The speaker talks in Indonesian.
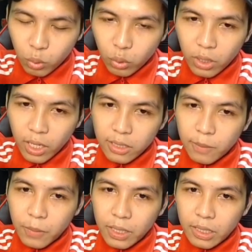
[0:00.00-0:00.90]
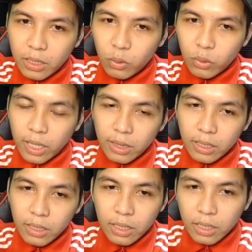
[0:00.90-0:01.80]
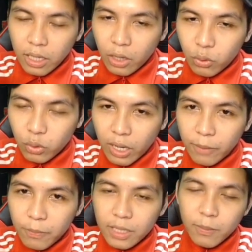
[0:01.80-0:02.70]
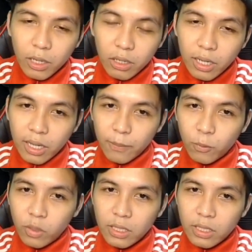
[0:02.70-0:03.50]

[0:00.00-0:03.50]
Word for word: turun lah seperti itu nanti kalau sudah habis barulah kamu